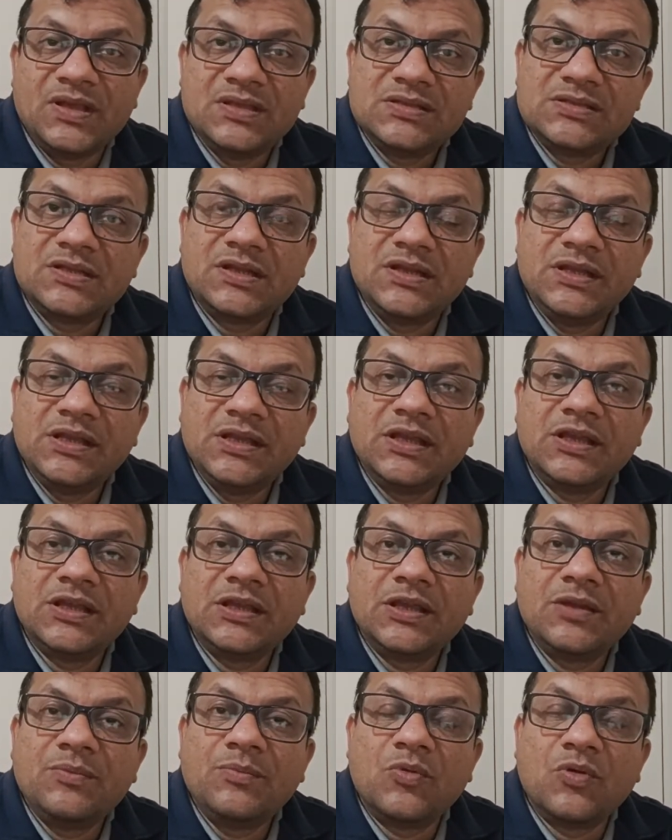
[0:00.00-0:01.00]
इस तरीके
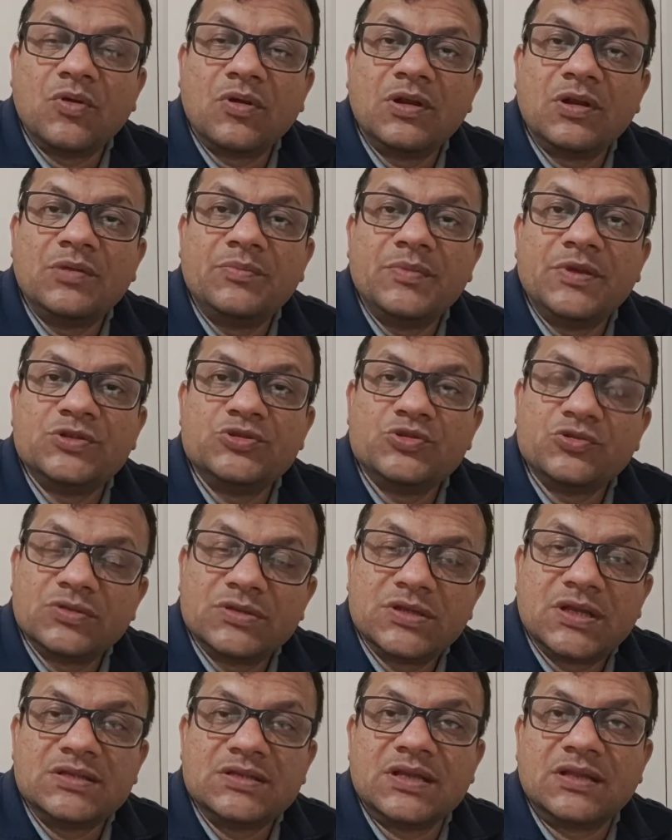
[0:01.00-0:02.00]
के मॉडल में
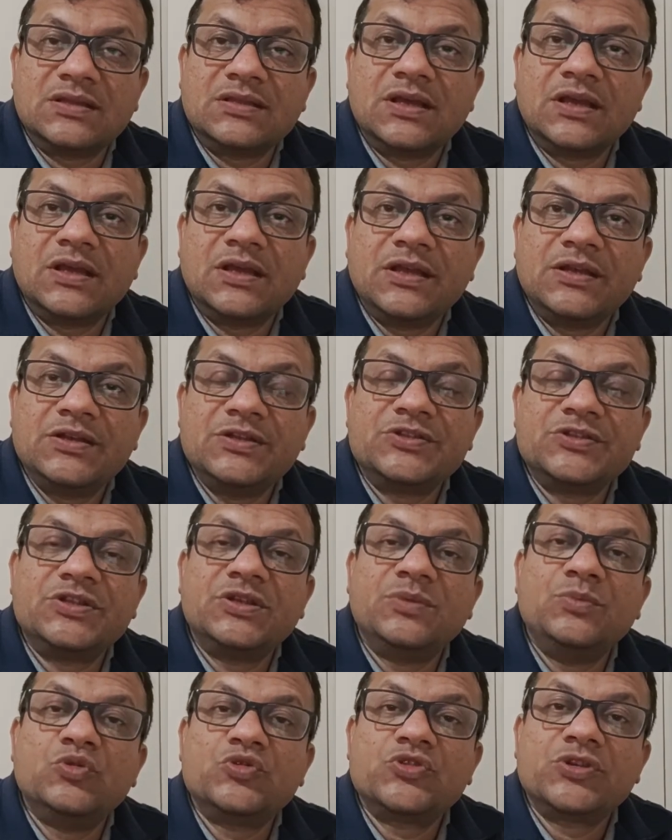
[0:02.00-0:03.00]
जुड़ता जाता है
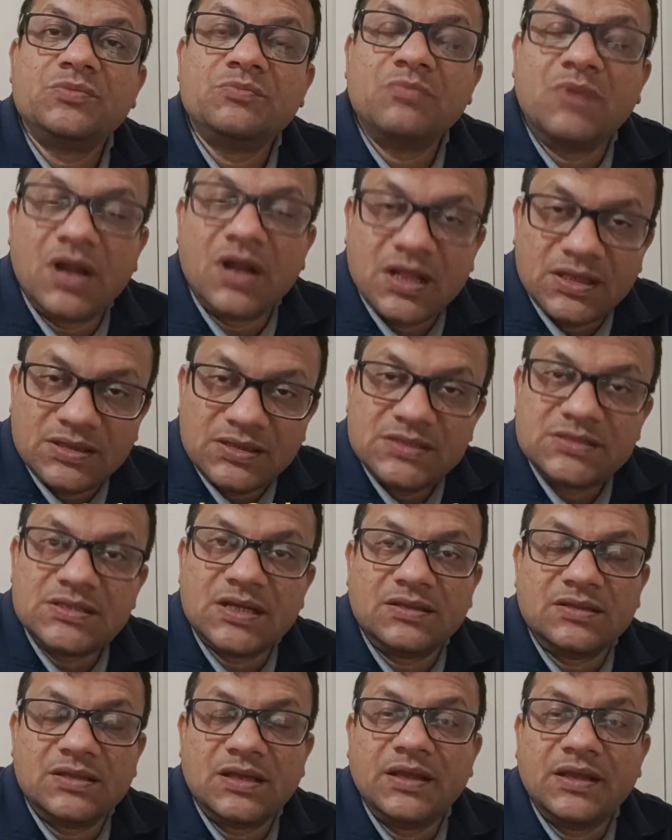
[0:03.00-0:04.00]
डिस्ट्रीब्यूशन बढ़ाते
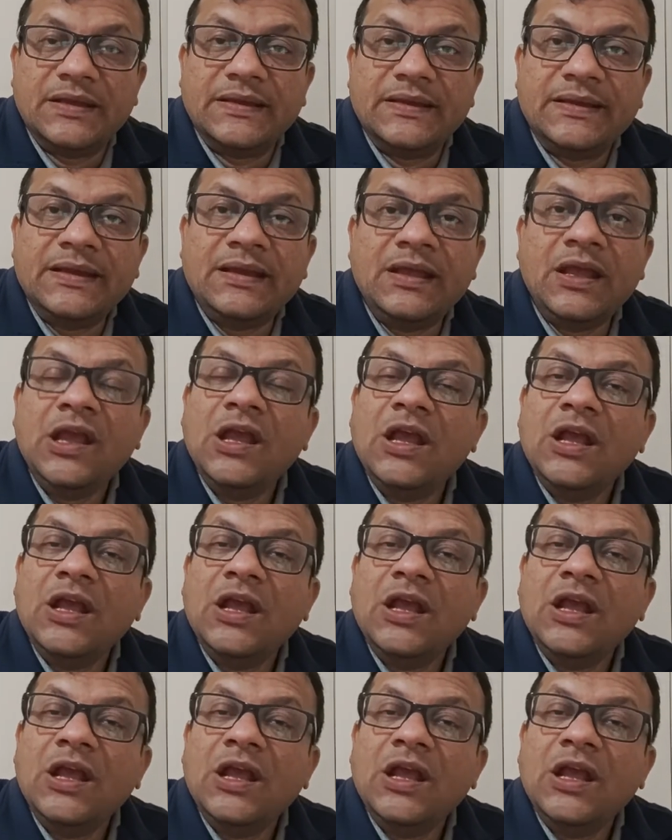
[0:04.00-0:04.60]
जाता है